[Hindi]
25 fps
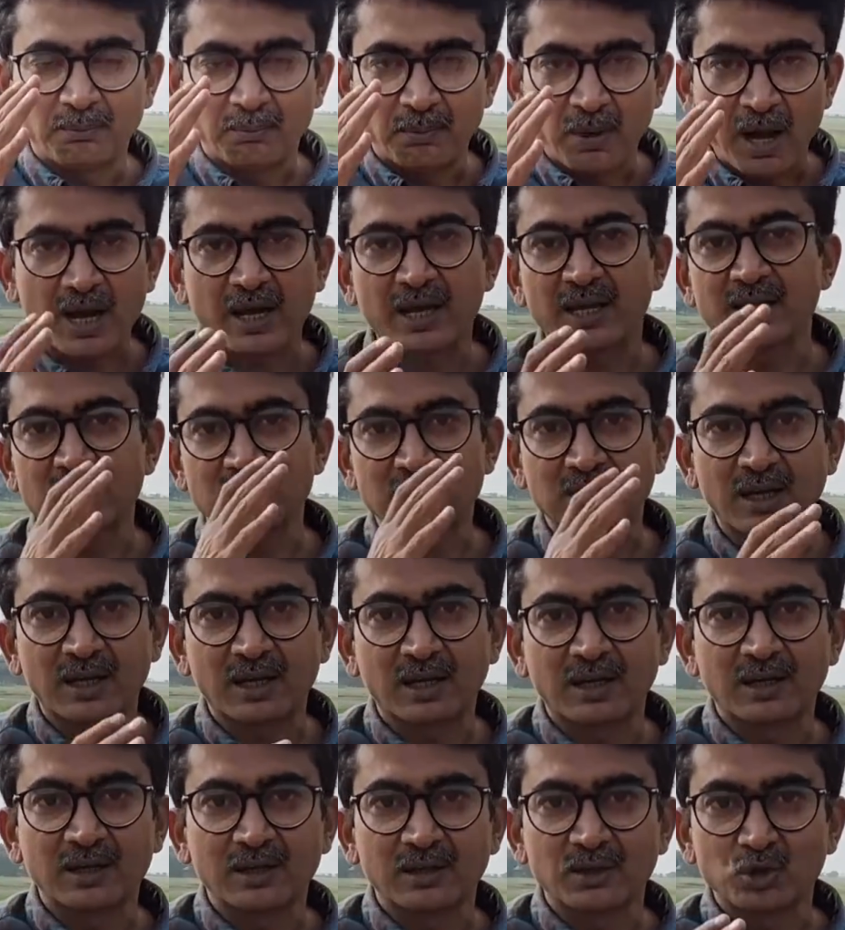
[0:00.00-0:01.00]

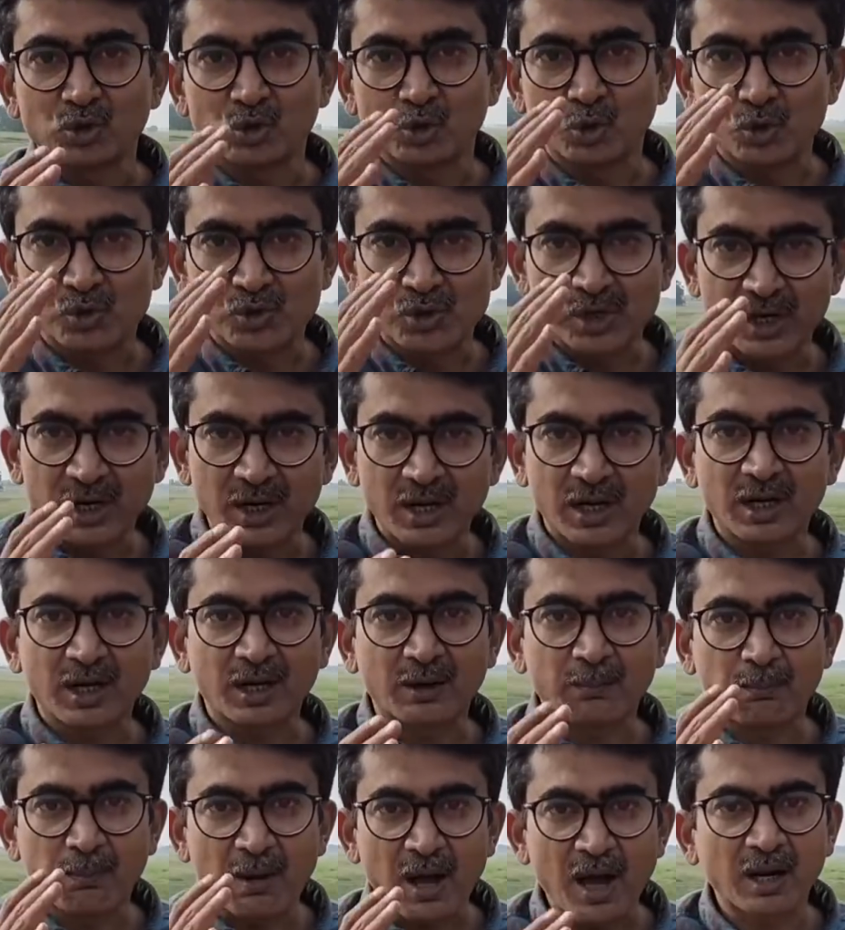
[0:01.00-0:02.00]
पाकिस्तान जो
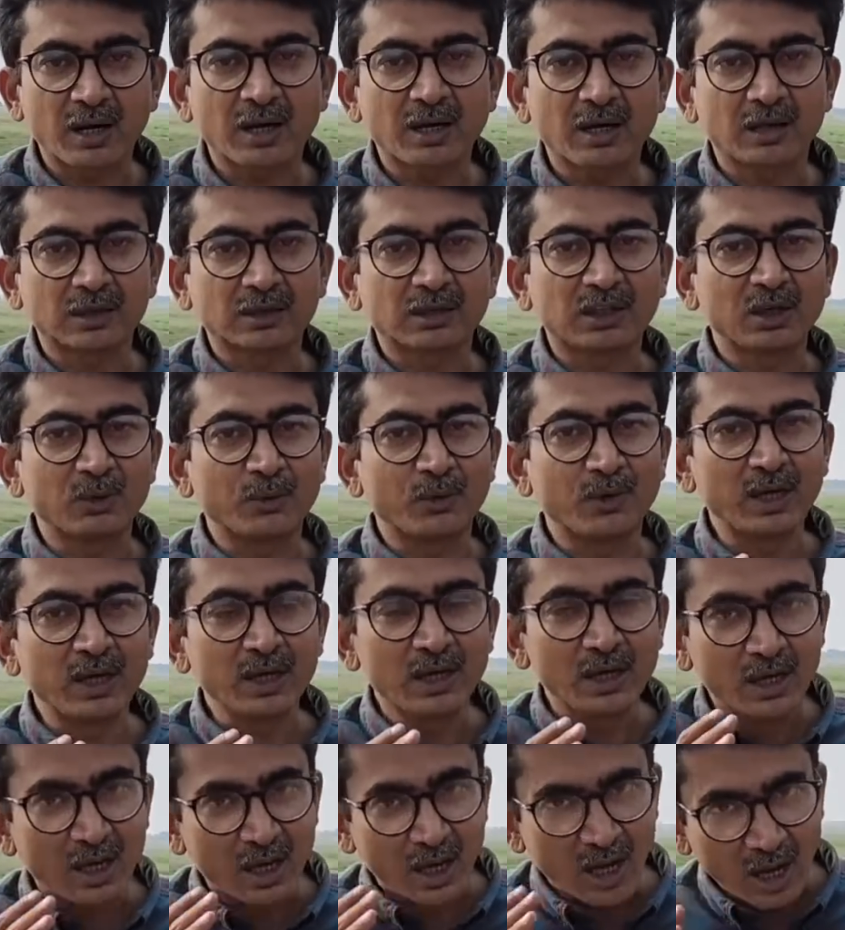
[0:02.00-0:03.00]
श्रीनगर पार करते हुए
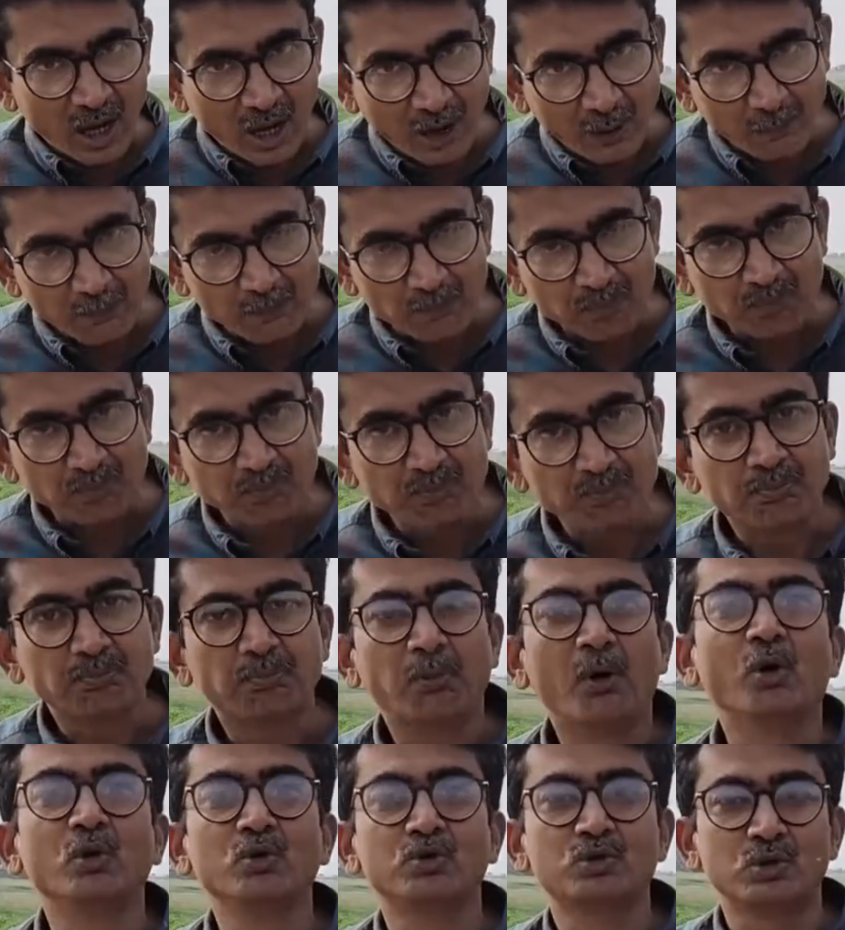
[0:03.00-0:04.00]
हम
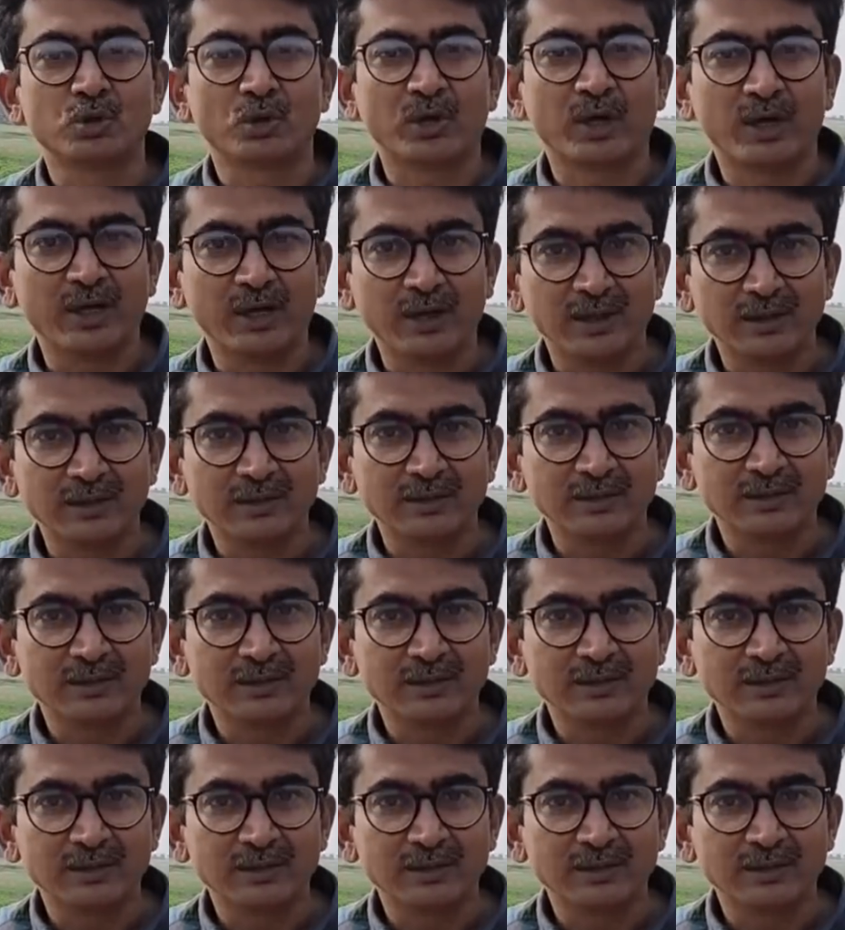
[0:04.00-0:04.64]
पहुंच चुके हैं